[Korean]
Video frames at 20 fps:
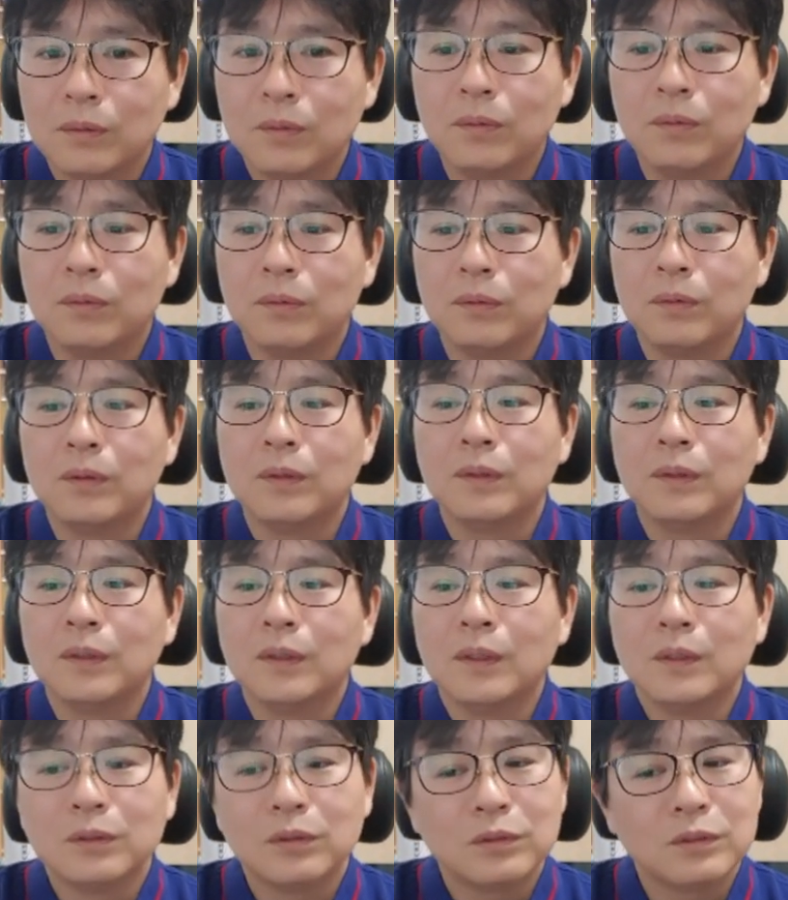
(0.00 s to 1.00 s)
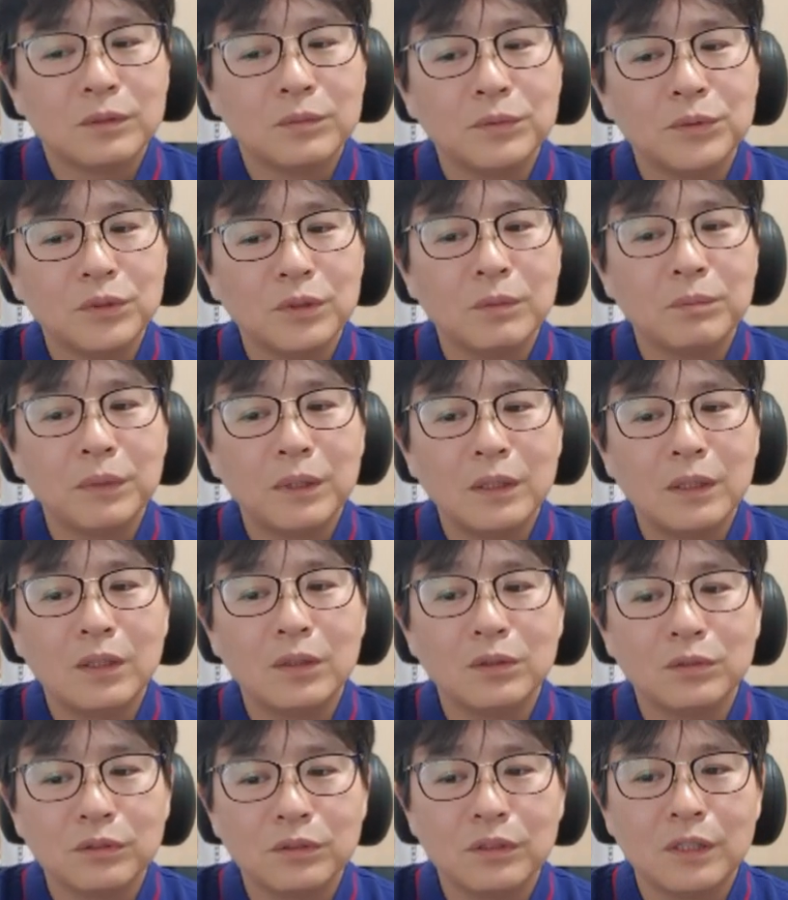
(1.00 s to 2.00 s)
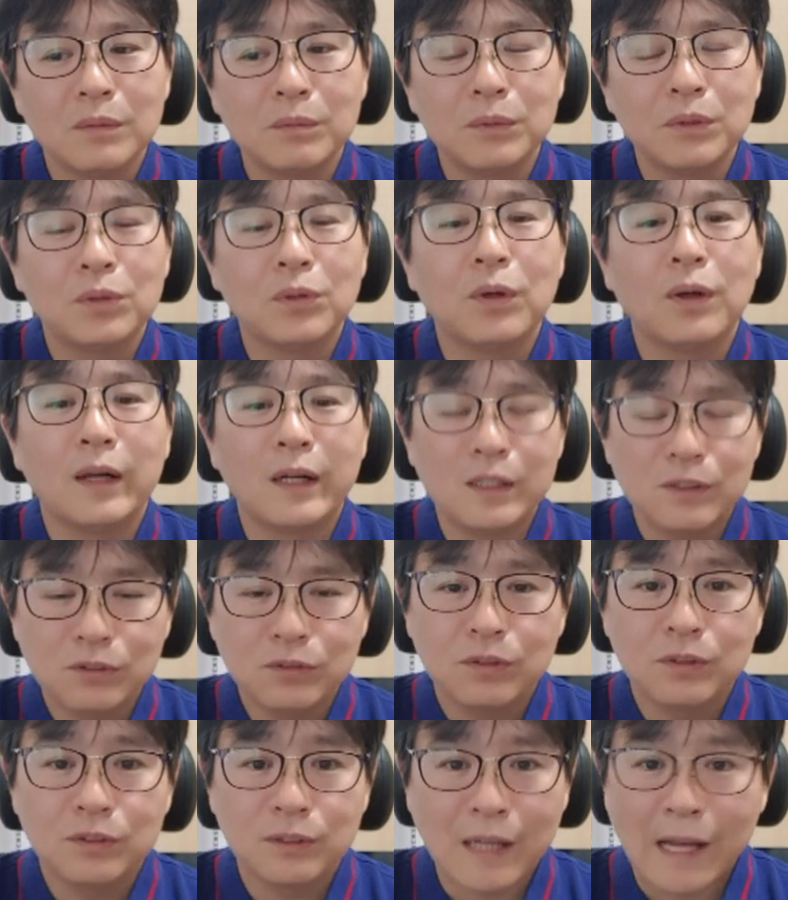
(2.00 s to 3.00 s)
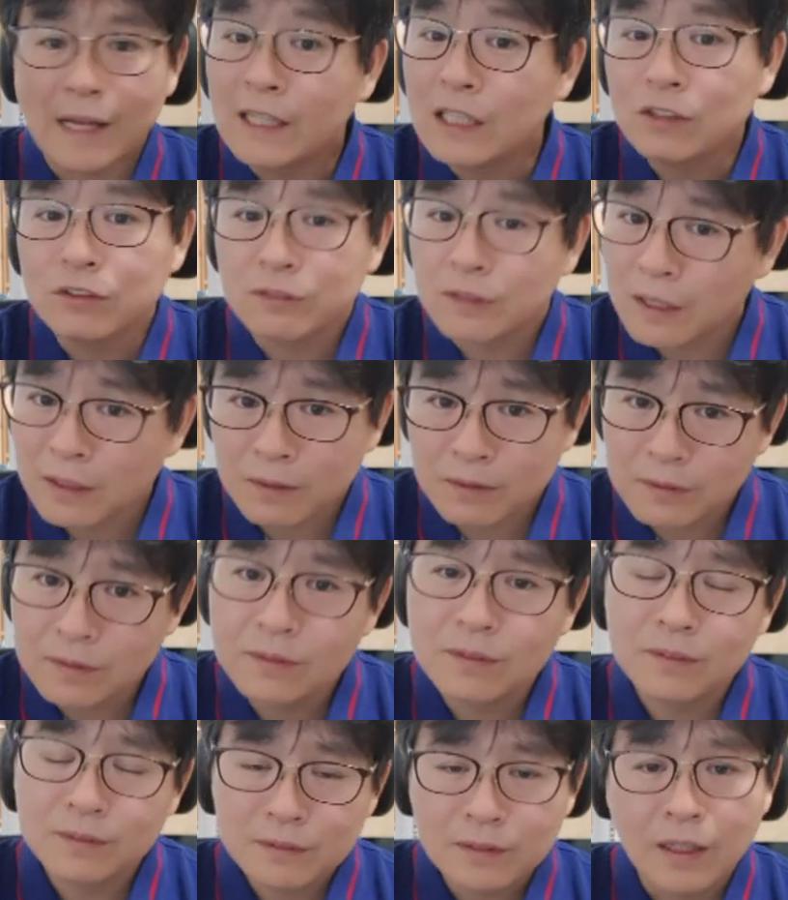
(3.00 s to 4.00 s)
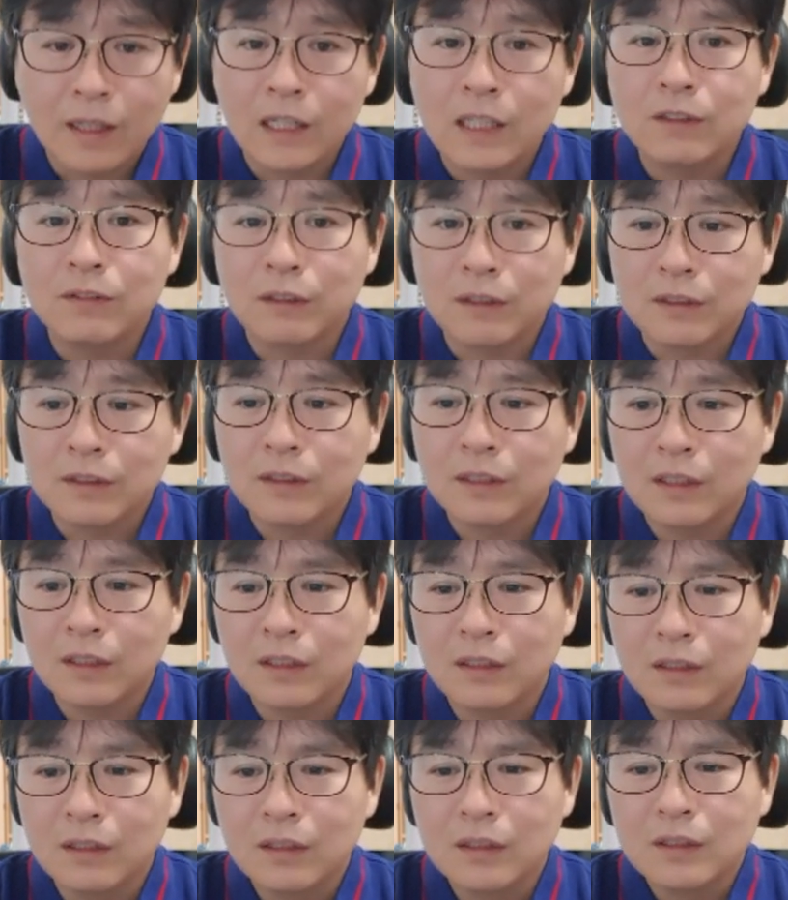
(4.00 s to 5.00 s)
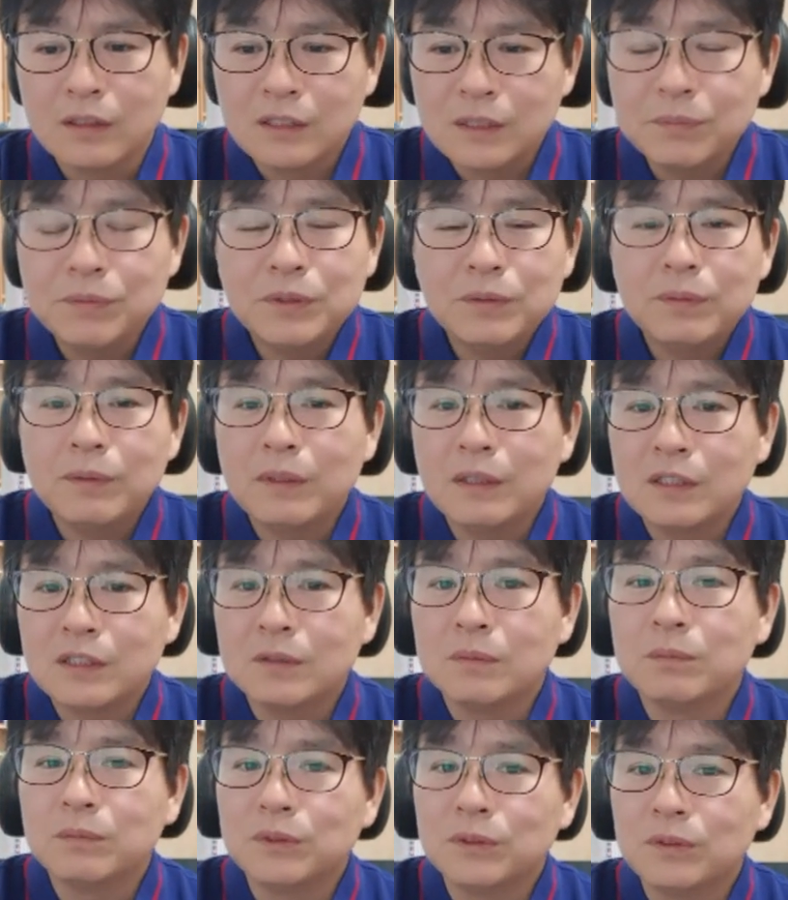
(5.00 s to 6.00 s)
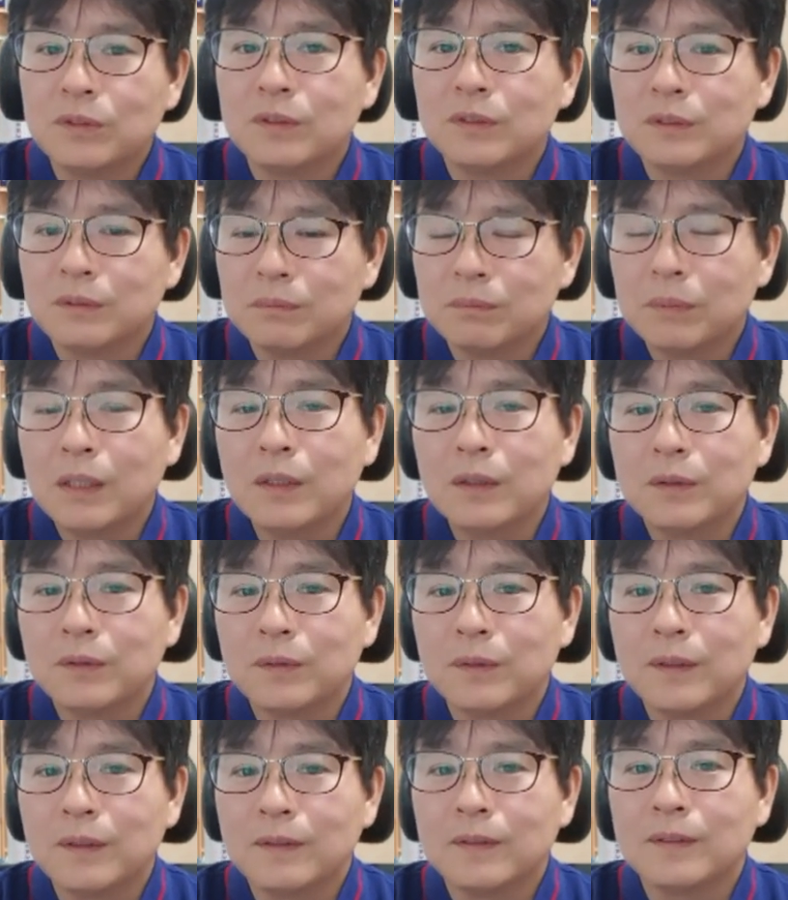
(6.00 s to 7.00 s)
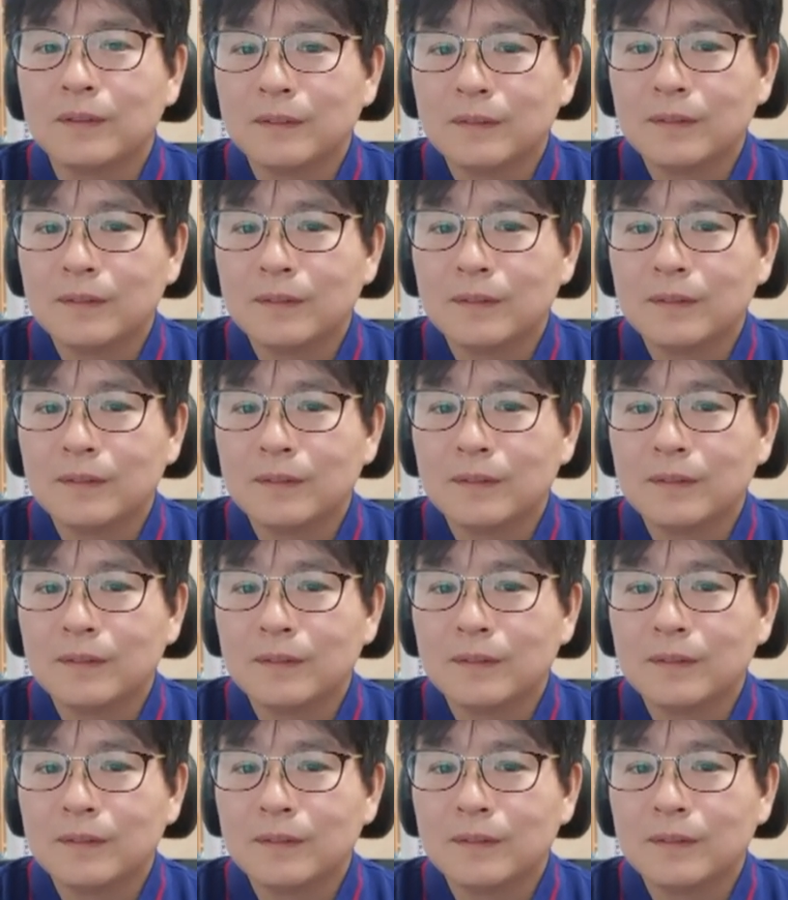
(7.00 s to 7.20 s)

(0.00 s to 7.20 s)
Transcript: 또 저 금속을 빼려고 수술 한 번 더 할 수도 있어 안 해도 돼요 안 해도 되는데 찝찝해 하시는 분들은 빼기도 해요